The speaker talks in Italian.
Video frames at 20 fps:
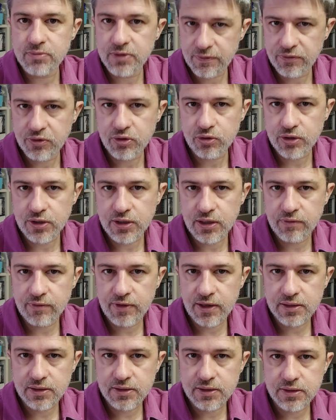davvero
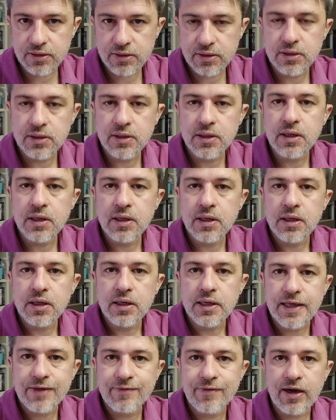rilevanti
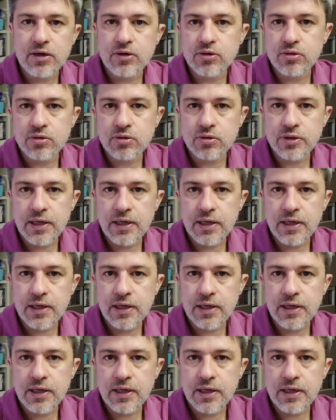che vanno